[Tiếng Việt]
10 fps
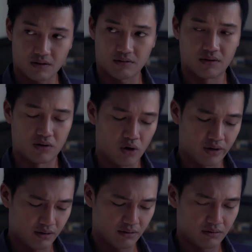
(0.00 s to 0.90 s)
Thôi được
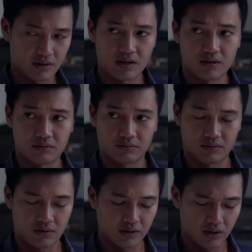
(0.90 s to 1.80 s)
rồi Để
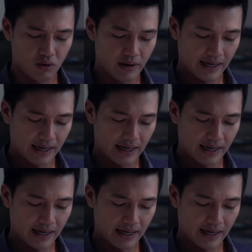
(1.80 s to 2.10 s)
con sẽ cố